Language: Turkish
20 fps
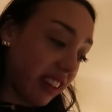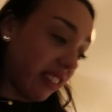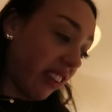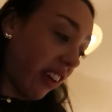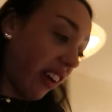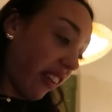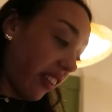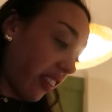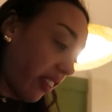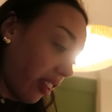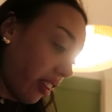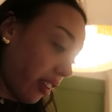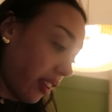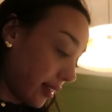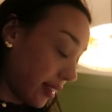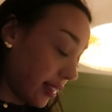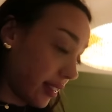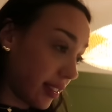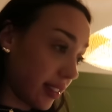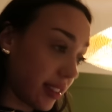yeter.
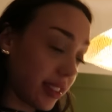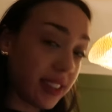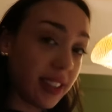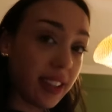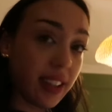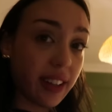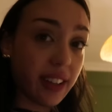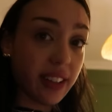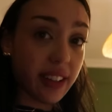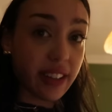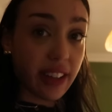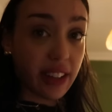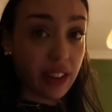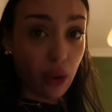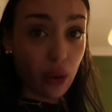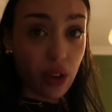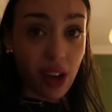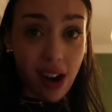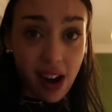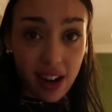Yeto hadi. Yeto
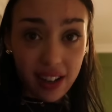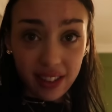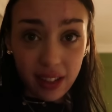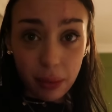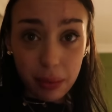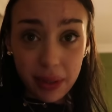hadi. yarın